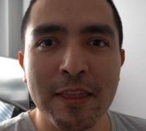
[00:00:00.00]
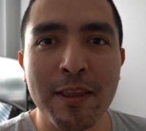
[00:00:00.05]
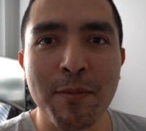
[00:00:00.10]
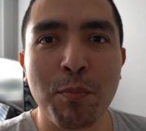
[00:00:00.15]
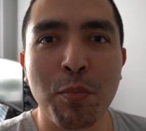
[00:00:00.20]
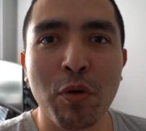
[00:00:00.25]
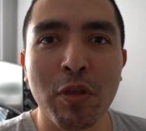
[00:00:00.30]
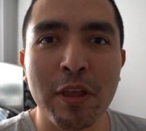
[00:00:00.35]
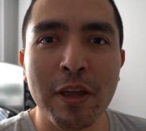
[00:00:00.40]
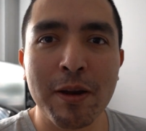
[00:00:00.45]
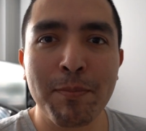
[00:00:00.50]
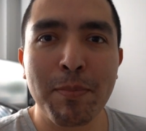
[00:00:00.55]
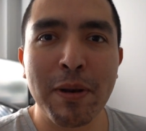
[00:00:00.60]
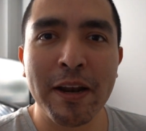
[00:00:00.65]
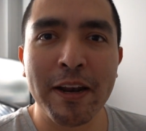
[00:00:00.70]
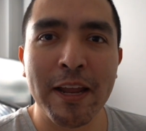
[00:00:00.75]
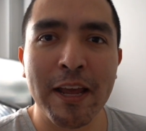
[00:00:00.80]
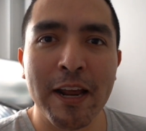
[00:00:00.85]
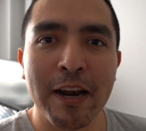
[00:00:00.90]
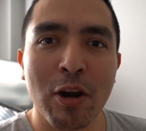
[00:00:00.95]
de poder
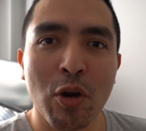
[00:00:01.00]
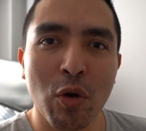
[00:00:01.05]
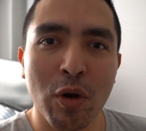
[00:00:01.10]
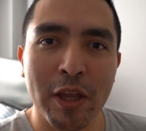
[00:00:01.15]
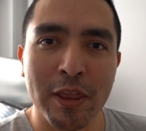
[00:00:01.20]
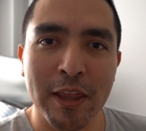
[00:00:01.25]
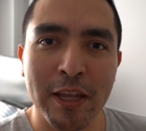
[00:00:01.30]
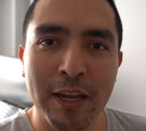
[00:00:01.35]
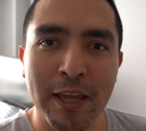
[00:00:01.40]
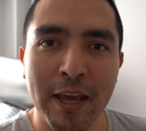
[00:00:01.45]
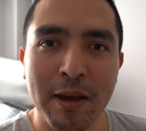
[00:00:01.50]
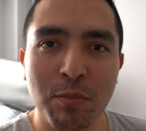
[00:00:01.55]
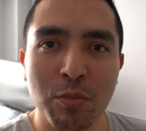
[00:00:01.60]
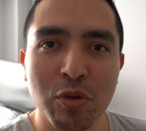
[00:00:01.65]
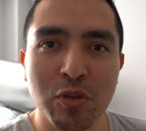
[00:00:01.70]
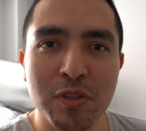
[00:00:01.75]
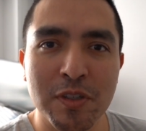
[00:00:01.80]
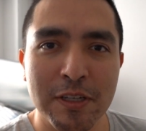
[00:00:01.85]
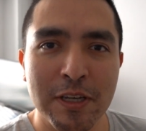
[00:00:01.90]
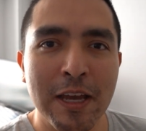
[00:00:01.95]
planear lo que
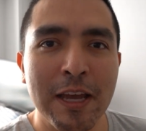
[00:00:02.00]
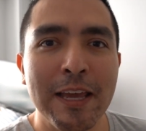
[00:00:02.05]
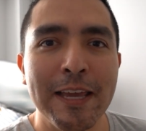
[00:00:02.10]
teníamos